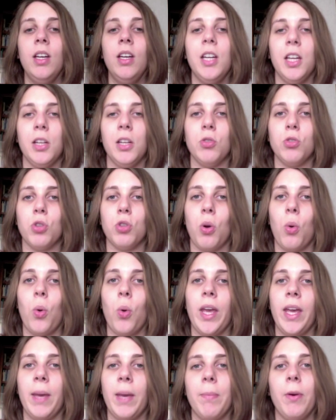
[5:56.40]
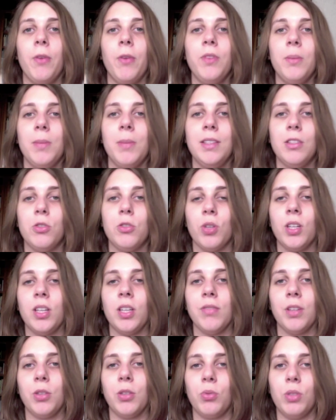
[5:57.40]
io non ce l'ho qui che poi ovviamente ci ho anche
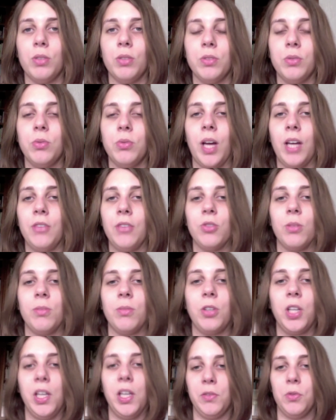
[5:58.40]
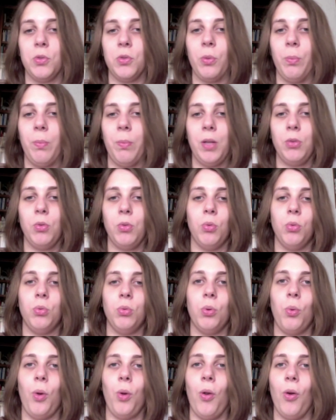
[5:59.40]
fatto una figuraccia perché avevo comprato
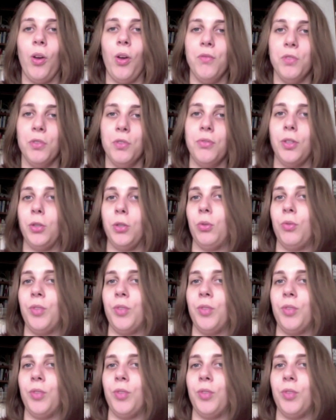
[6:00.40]
tutto quello che vi ho fatto